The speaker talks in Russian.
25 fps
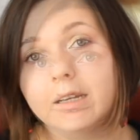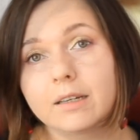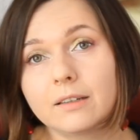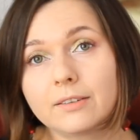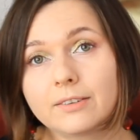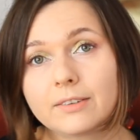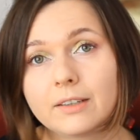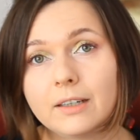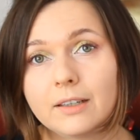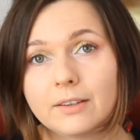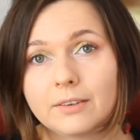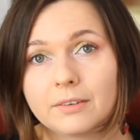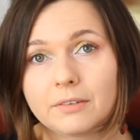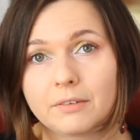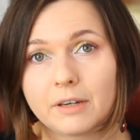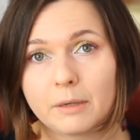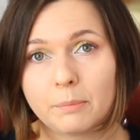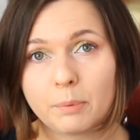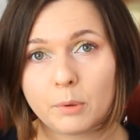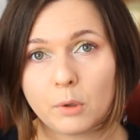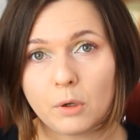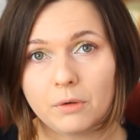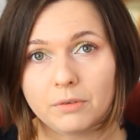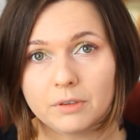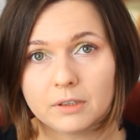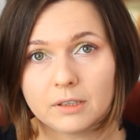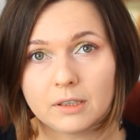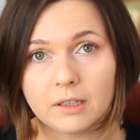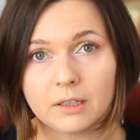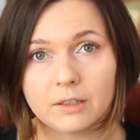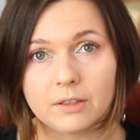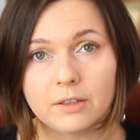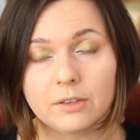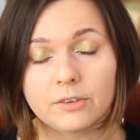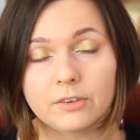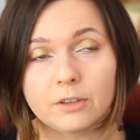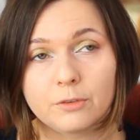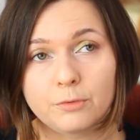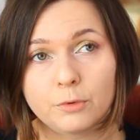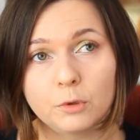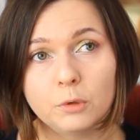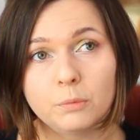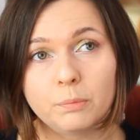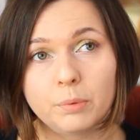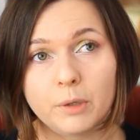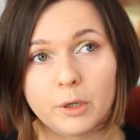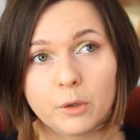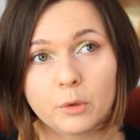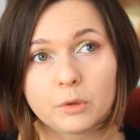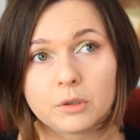Рассказывая про авангардистов, он
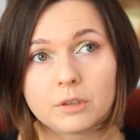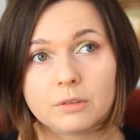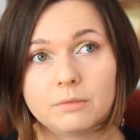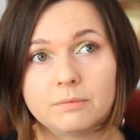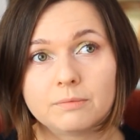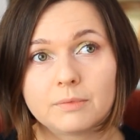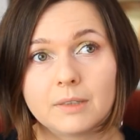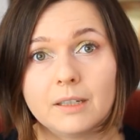берет,